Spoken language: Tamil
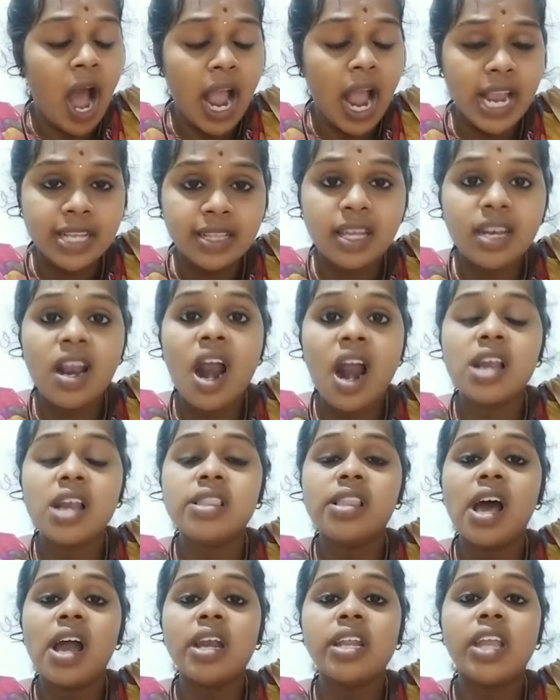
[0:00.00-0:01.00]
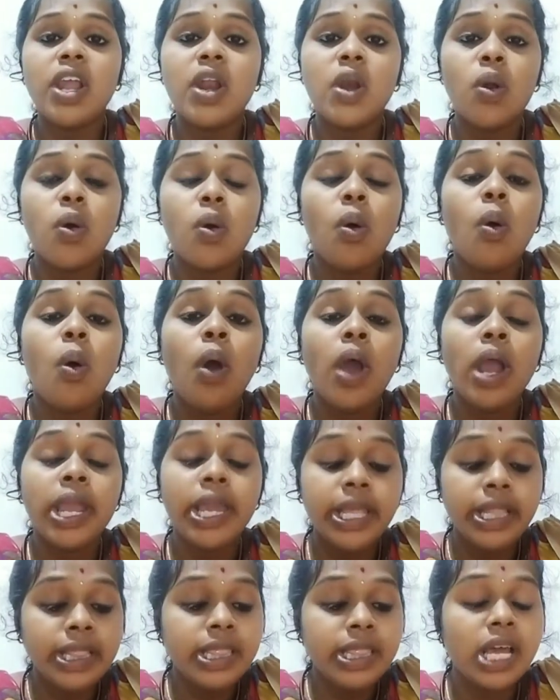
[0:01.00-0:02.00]
இதனால் தான் ஏனோ
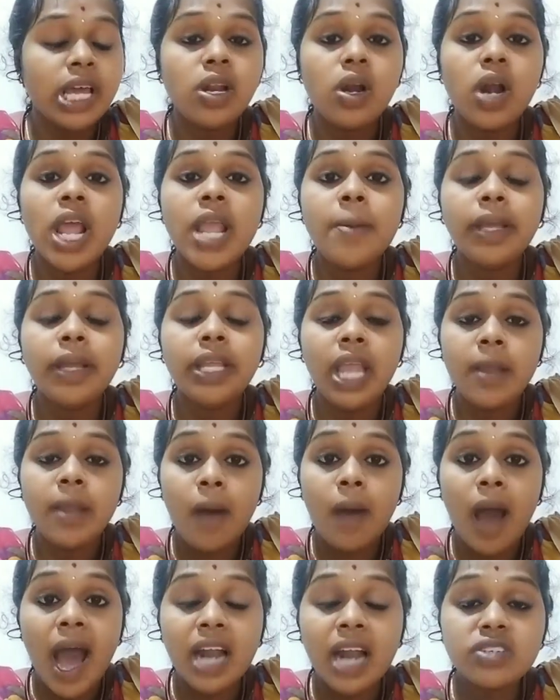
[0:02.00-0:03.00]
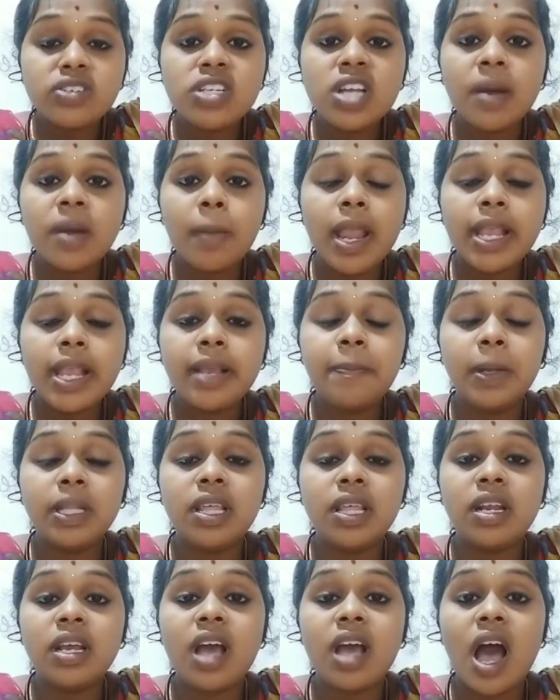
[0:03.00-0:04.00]
இந்த நிலைமையை மாற்றி
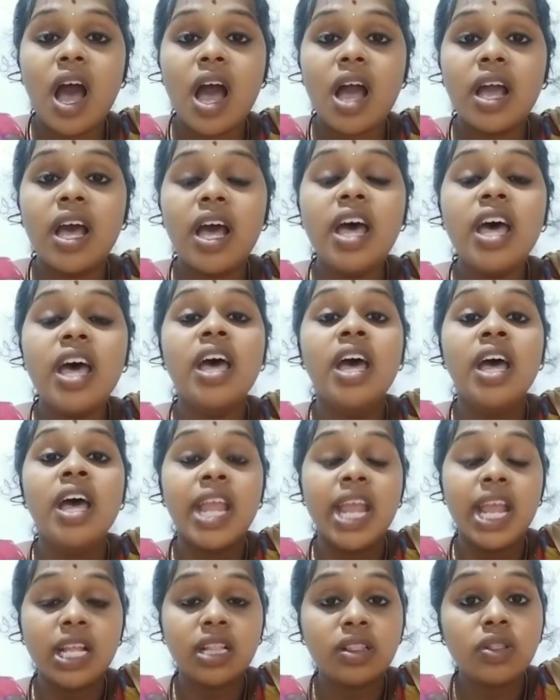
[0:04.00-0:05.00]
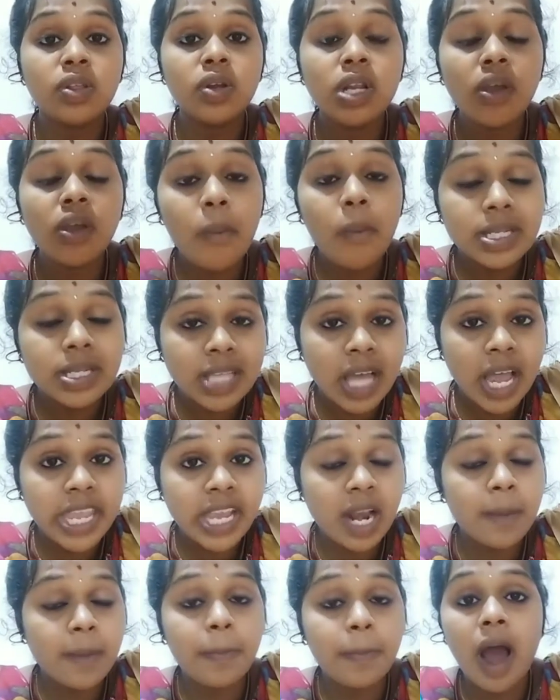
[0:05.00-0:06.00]
அமைப்பதற்காக எத்தனையோ
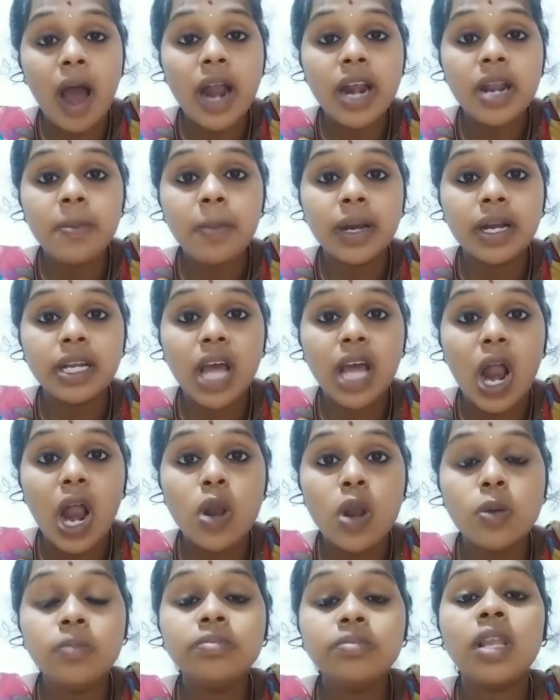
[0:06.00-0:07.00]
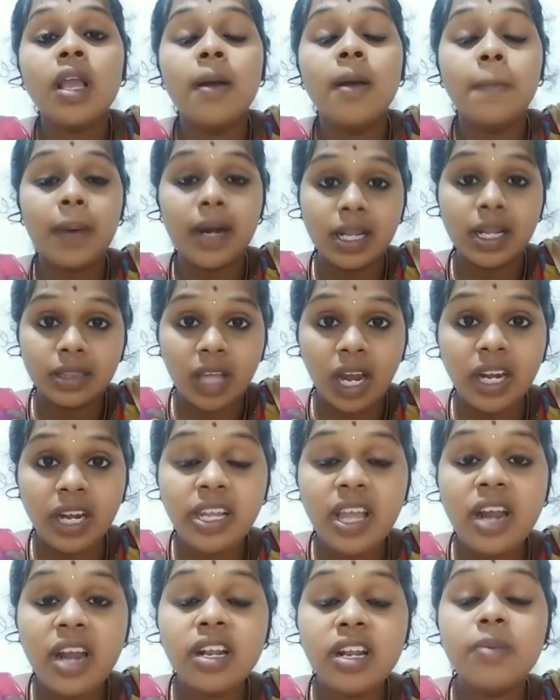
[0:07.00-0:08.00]
விவசாயிகள் பாடுபட்டாலும் பல
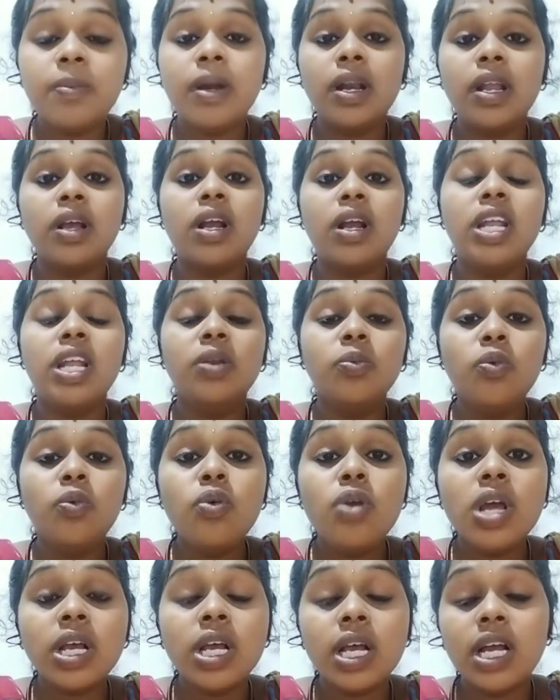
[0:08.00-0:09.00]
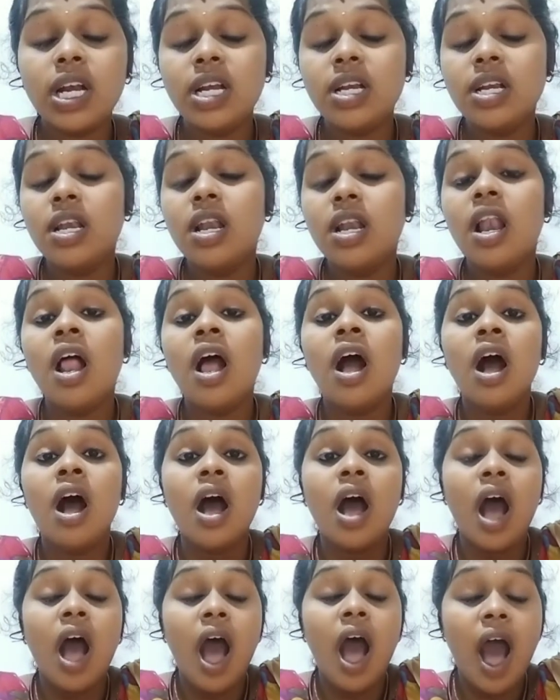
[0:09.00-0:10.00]
தனியார் நிறுவனங்களின் ஊடகங்கள்
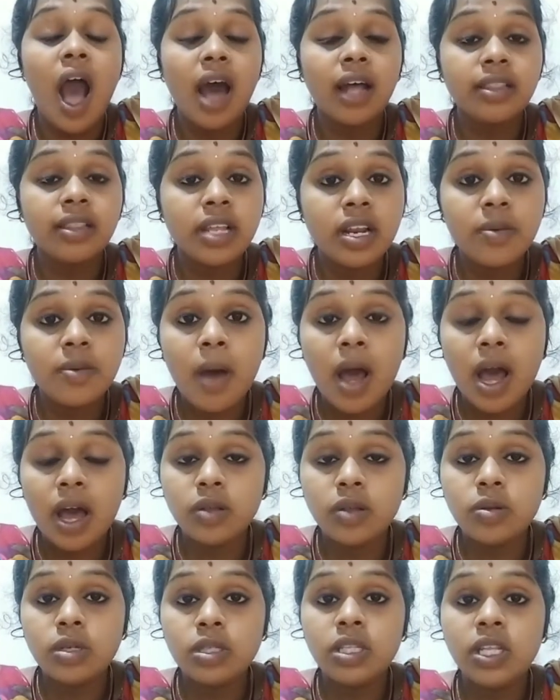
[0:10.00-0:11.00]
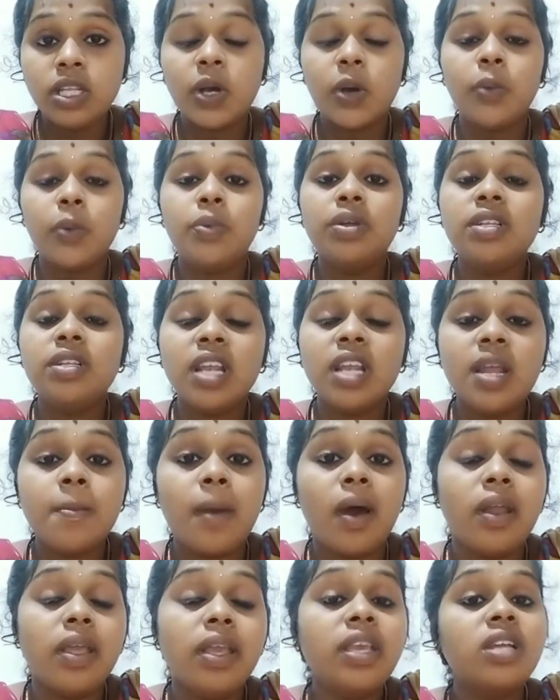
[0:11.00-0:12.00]
ஆதரவாக இருந்து கொண்டு இதனை
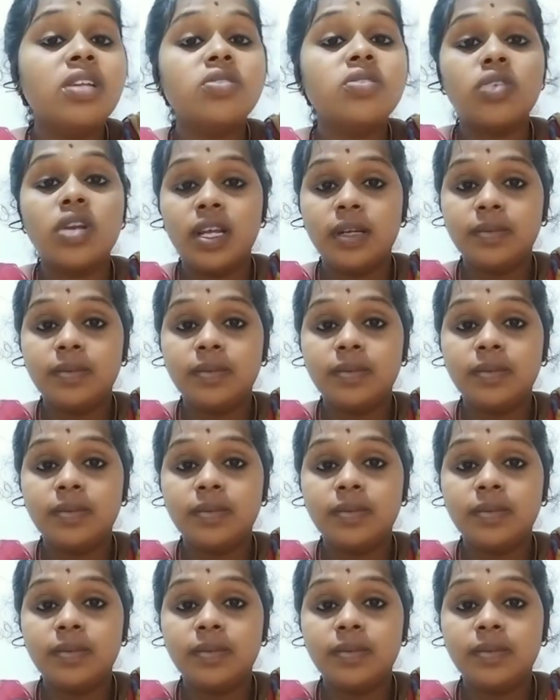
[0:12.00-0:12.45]
மறைக்கின்றன